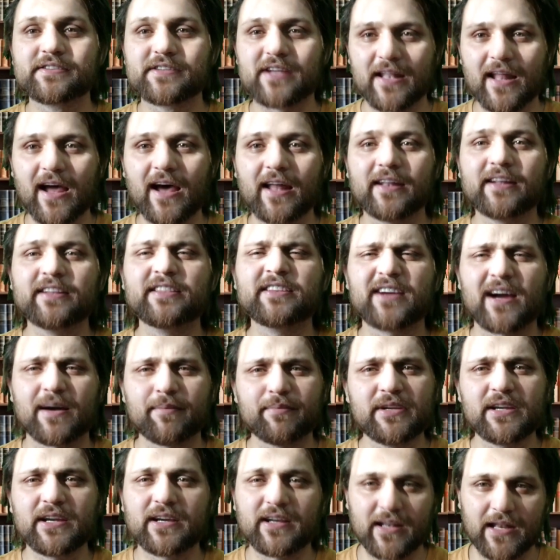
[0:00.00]
जलालत
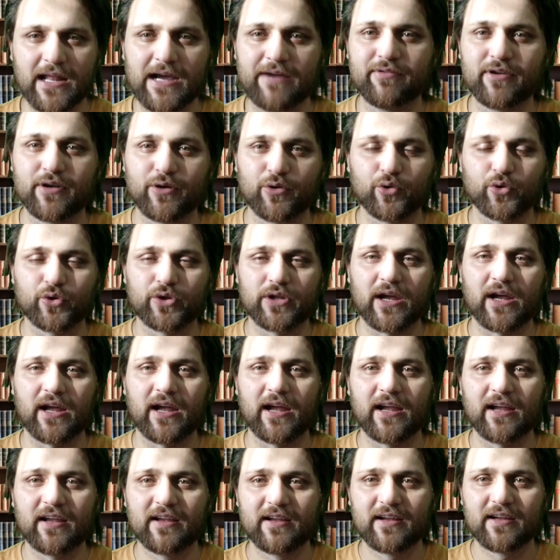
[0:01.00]
का भी एक लेवल होता
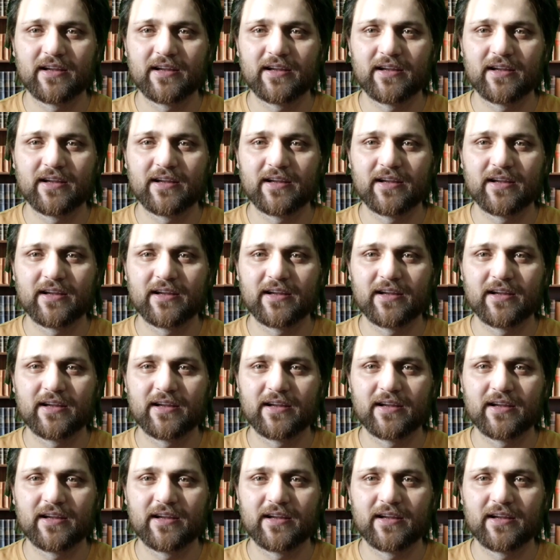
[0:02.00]
है